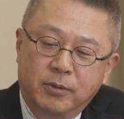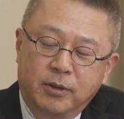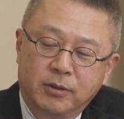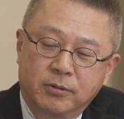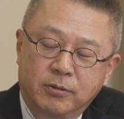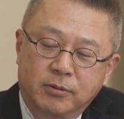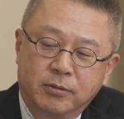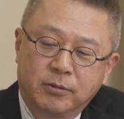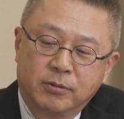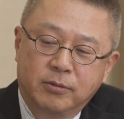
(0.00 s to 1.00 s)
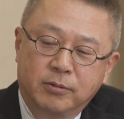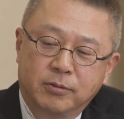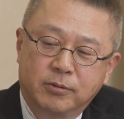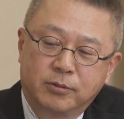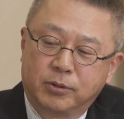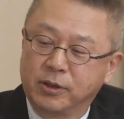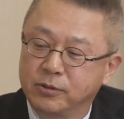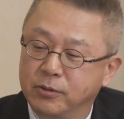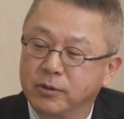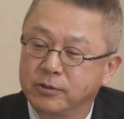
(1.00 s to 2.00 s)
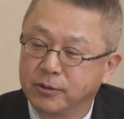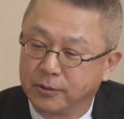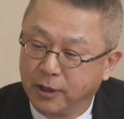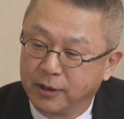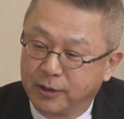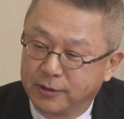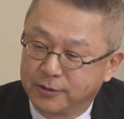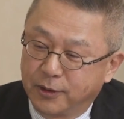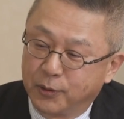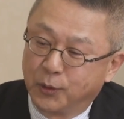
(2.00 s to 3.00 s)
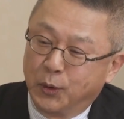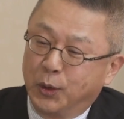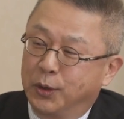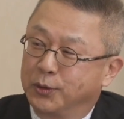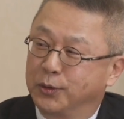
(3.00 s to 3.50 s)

まあ、あの、そりゃそうですよね。だって戦後、